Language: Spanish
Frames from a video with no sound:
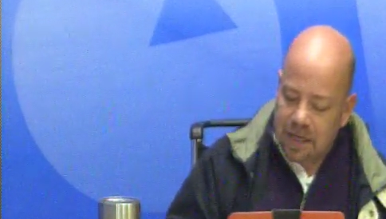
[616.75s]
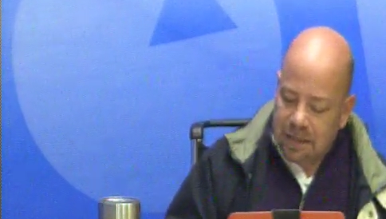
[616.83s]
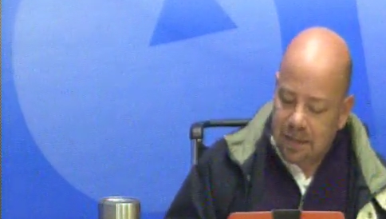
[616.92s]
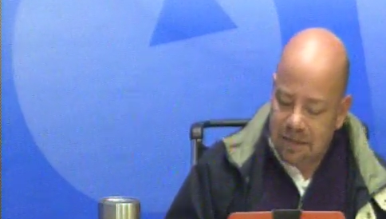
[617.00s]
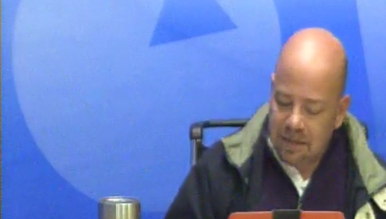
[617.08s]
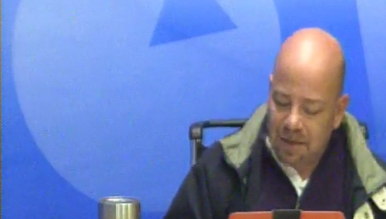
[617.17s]

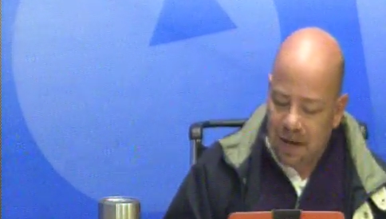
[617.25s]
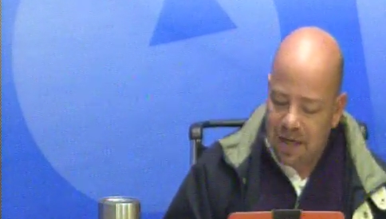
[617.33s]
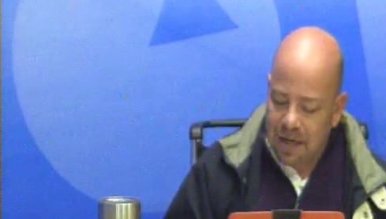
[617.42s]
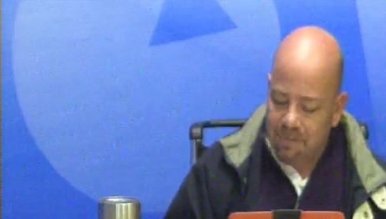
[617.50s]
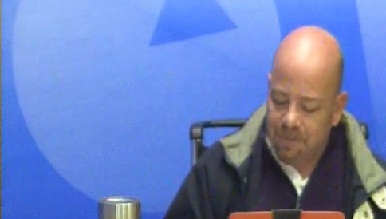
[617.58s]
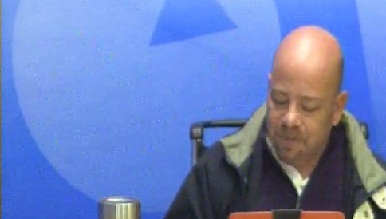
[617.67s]
de
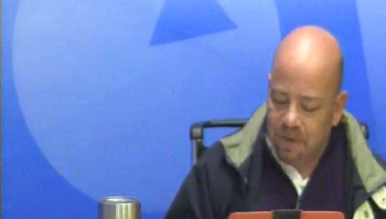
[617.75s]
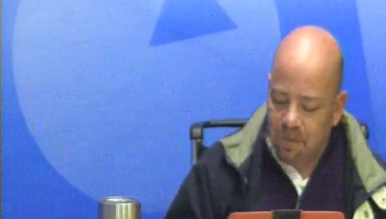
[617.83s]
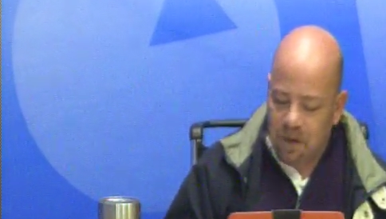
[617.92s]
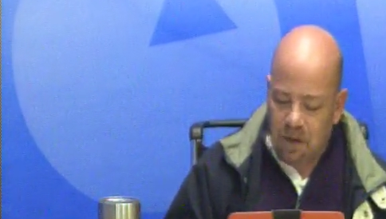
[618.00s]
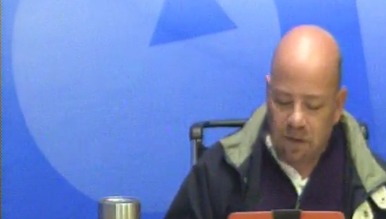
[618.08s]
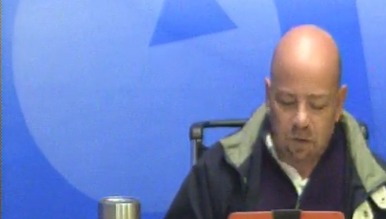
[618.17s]
semana.
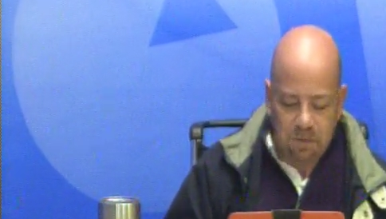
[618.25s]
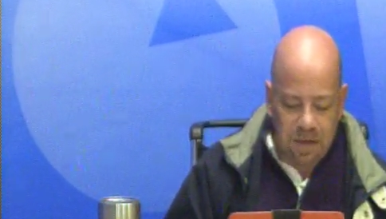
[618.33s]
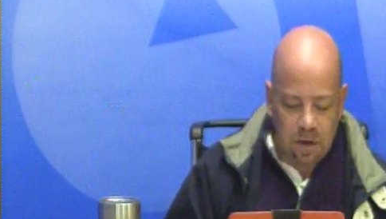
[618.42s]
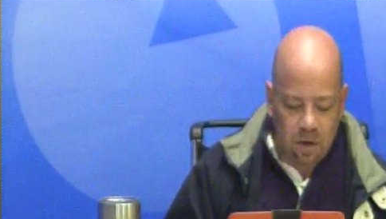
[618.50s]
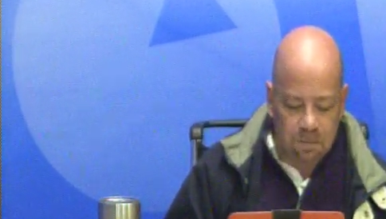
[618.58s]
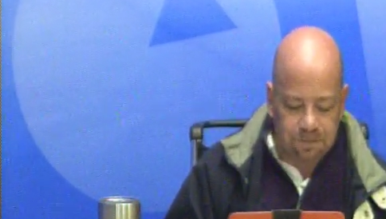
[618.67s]
Bueno, el
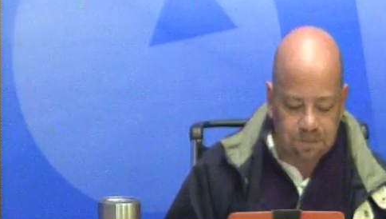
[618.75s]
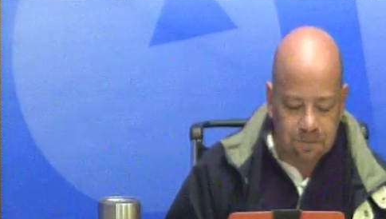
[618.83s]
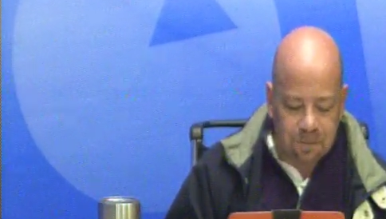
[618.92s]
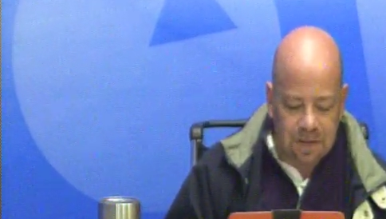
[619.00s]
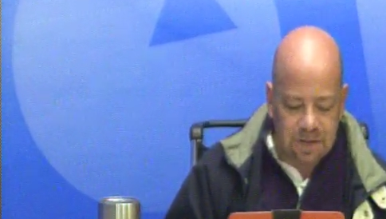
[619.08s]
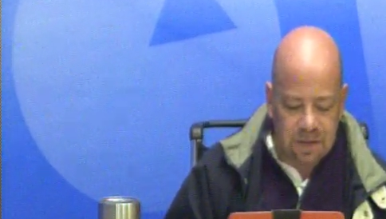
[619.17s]
domingo
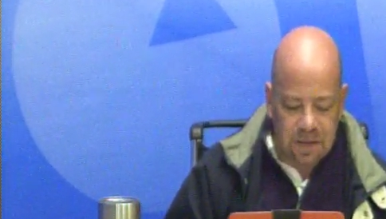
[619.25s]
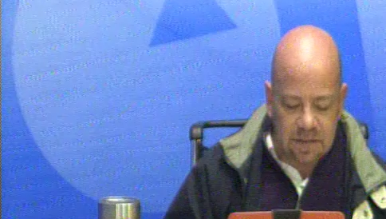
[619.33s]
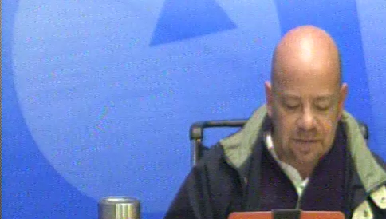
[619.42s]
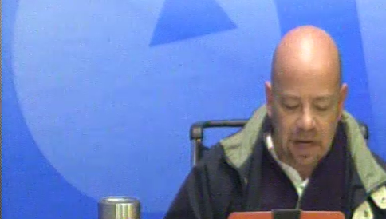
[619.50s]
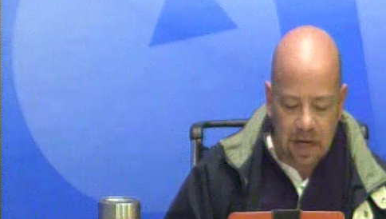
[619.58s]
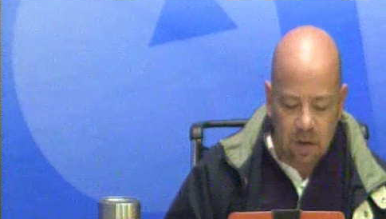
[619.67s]
17
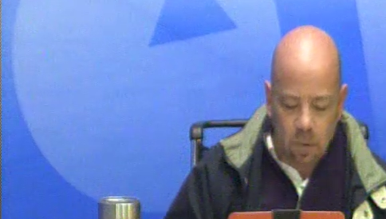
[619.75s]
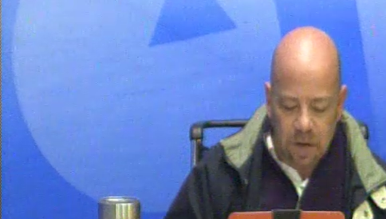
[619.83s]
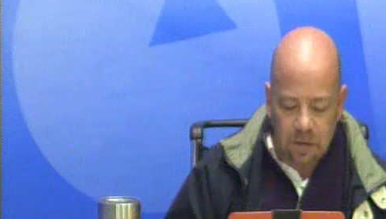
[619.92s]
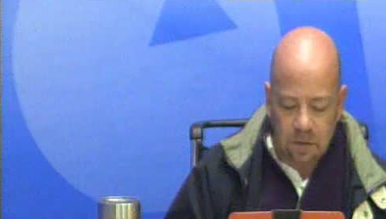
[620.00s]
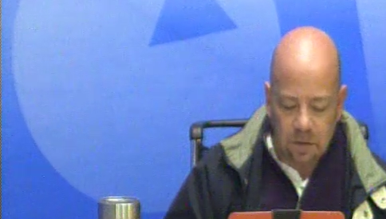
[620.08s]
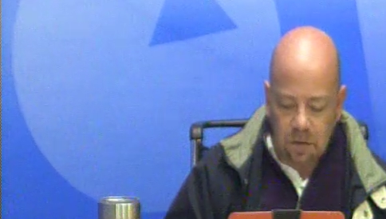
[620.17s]
será el
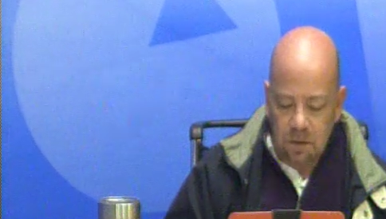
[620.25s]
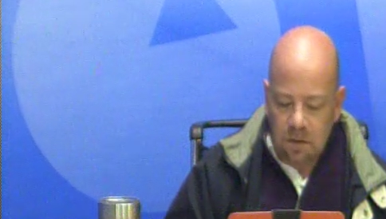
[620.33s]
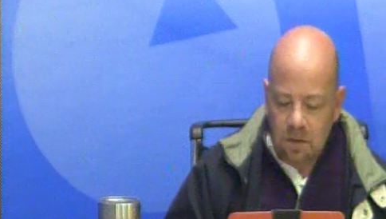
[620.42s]
encuentro.